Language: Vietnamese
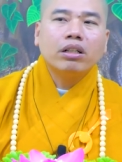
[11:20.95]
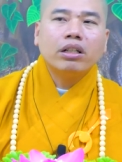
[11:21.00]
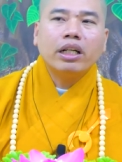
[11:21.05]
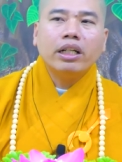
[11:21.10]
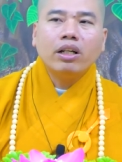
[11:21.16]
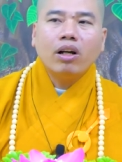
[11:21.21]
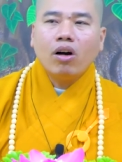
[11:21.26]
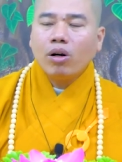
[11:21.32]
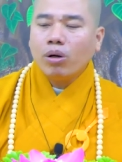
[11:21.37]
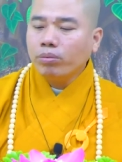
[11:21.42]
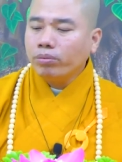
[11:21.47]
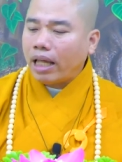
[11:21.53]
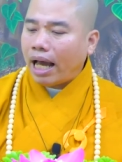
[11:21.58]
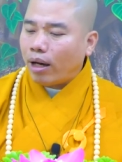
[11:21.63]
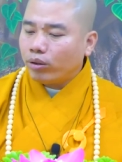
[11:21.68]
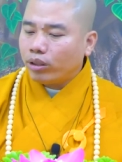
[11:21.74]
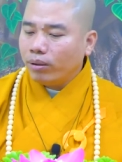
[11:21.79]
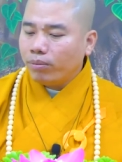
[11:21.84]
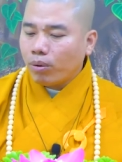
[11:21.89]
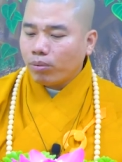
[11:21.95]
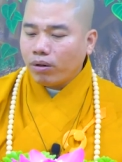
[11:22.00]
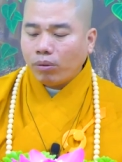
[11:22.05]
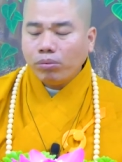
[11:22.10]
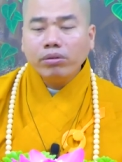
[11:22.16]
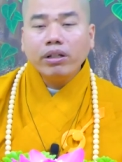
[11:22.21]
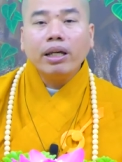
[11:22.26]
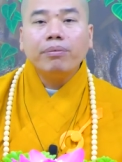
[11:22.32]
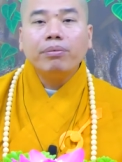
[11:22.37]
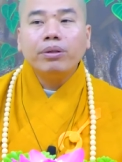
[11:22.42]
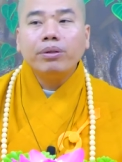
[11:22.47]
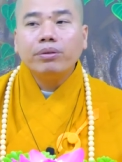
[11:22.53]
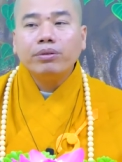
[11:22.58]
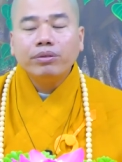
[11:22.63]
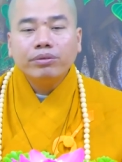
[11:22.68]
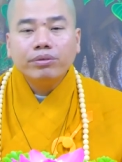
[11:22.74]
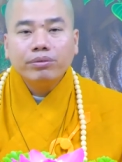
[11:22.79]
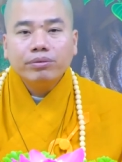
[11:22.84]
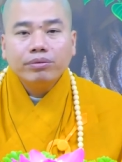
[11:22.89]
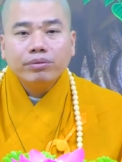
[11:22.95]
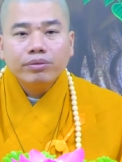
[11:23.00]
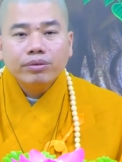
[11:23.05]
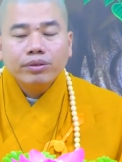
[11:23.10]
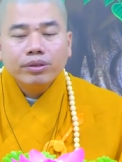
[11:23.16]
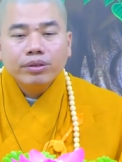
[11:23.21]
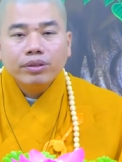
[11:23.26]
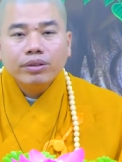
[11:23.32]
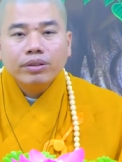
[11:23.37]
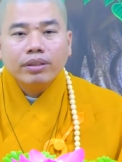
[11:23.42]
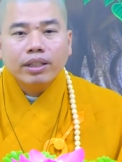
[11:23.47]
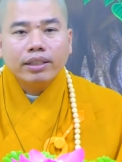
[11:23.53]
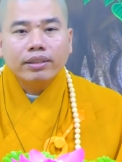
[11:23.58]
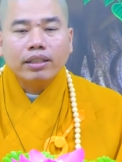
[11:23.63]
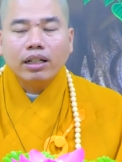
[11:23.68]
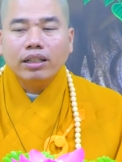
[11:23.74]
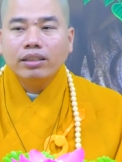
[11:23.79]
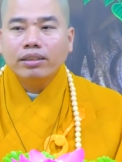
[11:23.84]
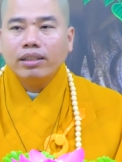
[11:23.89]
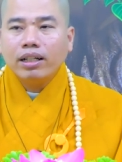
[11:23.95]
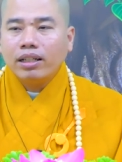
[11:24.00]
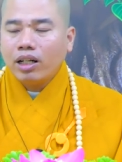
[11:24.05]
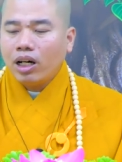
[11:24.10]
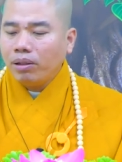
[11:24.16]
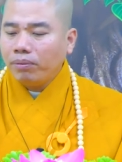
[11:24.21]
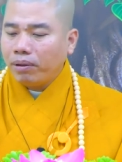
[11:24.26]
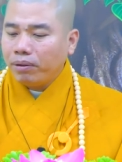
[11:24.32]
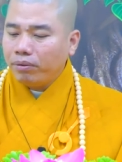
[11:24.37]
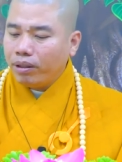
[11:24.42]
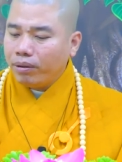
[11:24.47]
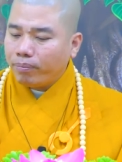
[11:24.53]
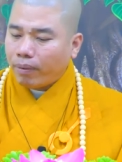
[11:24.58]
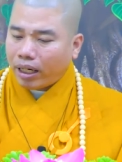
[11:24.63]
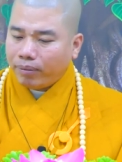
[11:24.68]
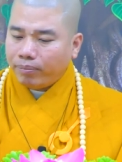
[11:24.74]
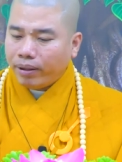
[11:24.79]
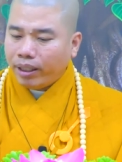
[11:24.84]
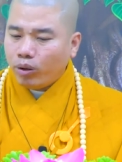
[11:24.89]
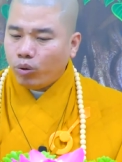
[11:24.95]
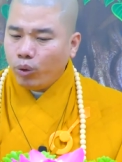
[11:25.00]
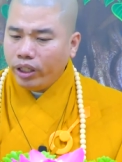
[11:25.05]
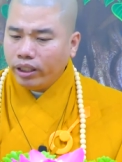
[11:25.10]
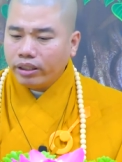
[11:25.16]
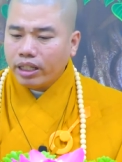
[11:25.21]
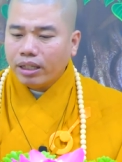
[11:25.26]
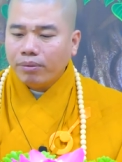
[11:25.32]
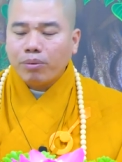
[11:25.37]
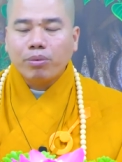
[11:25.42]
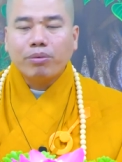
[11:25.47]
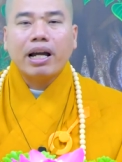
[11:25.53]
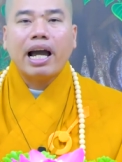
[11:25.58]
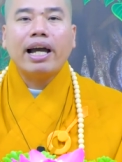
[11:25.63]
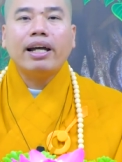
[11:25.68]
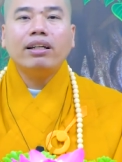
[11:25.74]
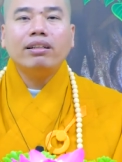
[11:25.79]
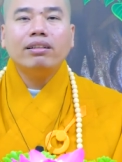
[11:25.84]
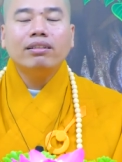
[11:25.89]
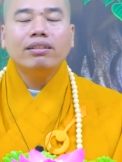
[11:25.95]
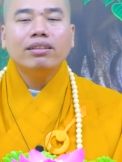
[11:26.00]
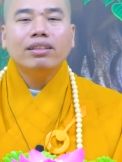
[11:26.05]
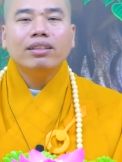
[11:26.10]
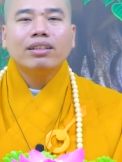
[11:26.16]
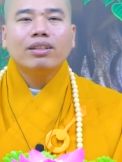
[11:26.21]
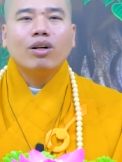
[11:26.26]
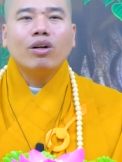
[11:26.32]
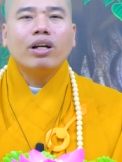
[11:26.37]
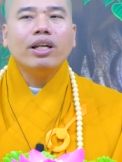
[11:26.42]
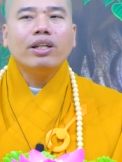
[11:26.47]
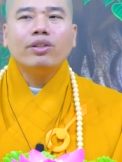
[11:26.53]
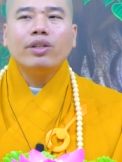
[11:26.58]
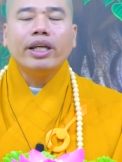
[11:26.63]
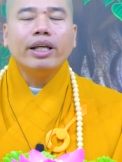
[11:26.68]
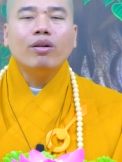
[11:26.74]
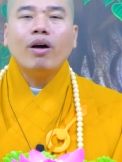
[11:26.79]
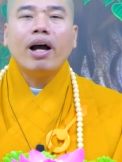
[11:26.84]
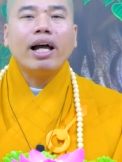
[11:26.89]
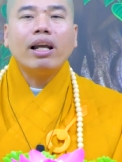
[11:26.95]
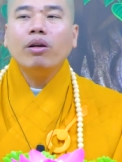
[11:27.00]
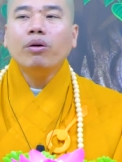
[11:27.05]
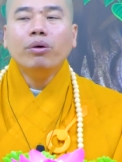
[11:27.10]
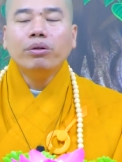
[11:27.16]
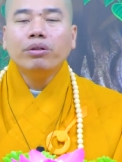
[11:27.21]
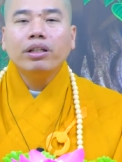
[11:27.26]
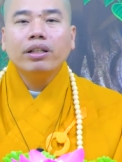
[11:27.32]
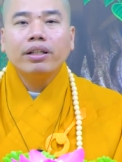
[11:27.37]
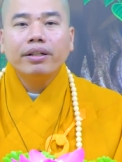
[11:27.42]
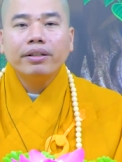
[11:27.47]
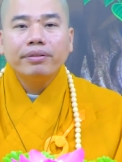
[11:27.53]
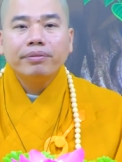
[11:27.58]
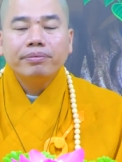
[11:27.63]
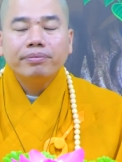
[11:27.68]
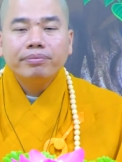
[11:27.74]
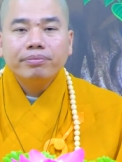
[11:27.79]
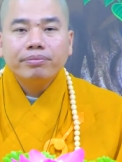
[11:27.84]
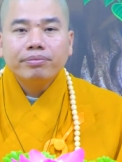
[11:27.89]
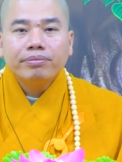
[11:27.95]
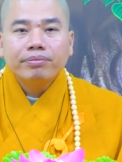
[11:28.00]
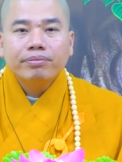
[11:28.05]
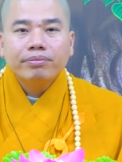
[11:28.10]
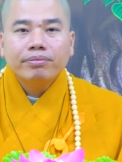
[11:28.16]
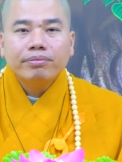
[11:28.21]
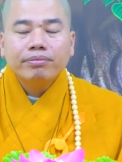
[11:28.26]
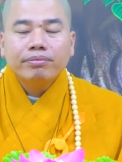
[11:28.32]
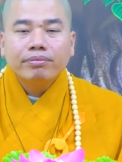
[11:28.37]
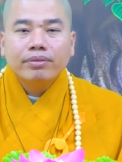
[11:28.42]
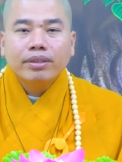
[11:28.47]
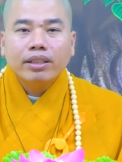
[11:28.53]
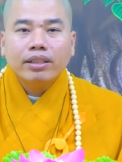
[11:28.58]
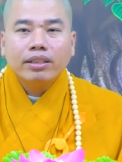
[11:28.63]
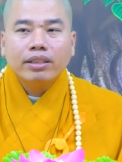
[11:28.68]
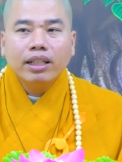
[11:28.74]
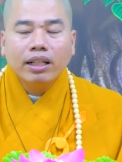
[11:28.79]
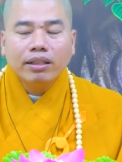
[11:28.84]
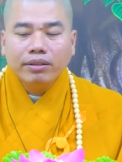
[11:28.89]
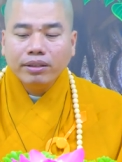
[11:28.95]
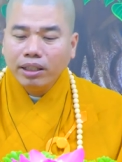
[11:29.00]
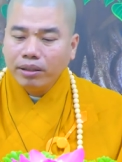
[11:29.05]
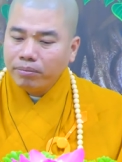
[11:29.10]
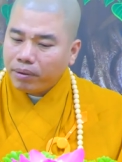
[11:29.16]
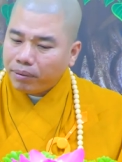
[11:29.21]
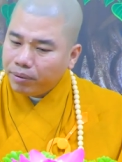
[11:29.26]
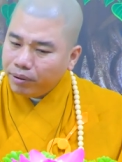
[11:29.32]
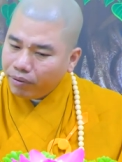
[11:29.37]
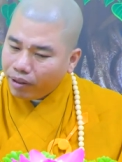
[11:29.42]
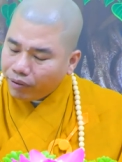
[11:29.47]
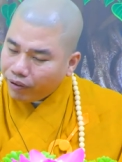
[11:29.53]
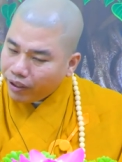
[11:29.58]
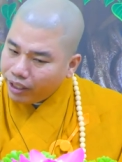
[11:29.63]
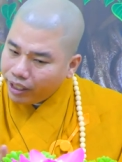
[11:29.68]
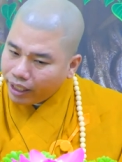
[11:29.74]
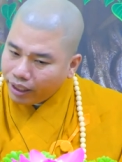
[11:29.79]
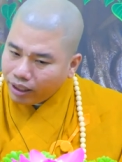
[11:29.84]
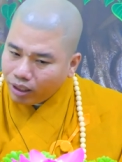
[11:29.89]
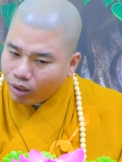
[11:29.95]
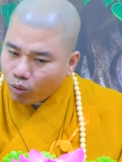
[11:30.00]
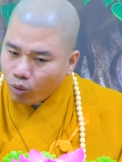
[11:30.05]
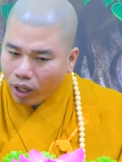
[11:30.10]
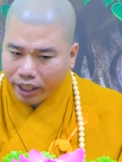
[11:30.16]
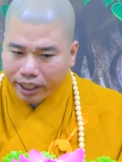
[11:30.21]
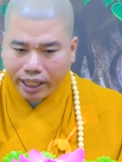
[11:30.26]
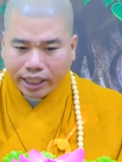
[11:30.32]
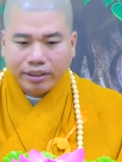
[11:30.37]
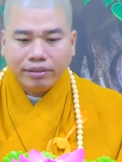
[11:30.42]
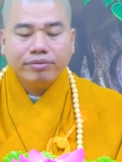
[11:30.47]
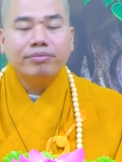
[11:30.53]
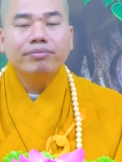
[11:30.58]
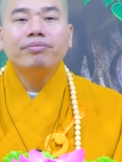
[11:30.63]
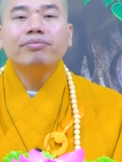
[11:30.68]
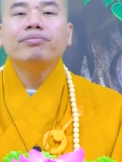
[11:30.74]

có khi nó cũng tạo thêm một đống nghiệp luôn nên từ nó đó mọi vị mạnh mẽ quyết định một cái có khi chuyển hóa luôn vậy đó. nên nhưng mà quý vị phải nhìn được hoàn cảnh